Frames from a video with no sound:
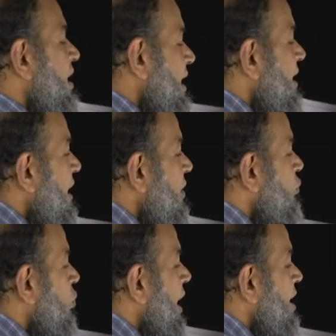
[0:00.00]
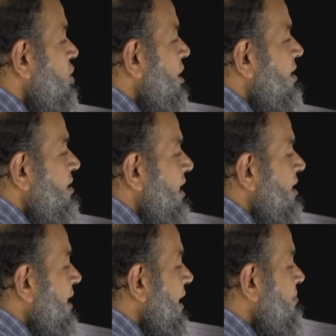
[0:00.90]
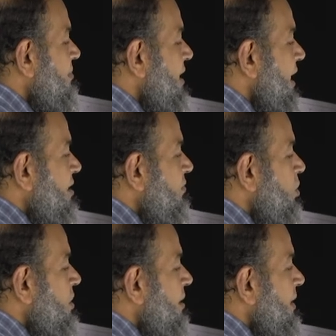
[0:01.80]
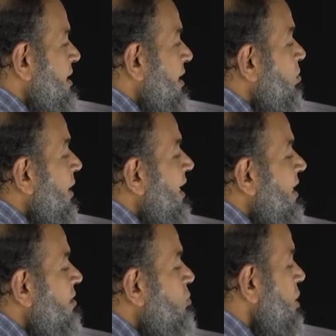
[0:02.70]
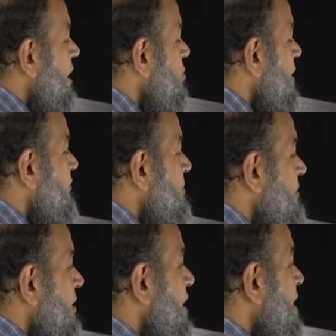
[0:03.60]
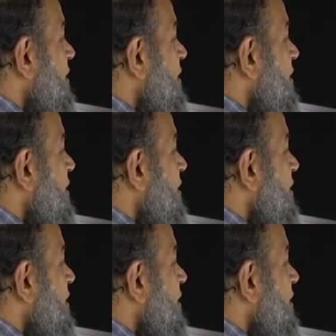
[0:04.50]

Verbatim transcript: هي هي اللي فوق 10 زائد كام؟ 3.8 ولكن المشكله كلها في مين؟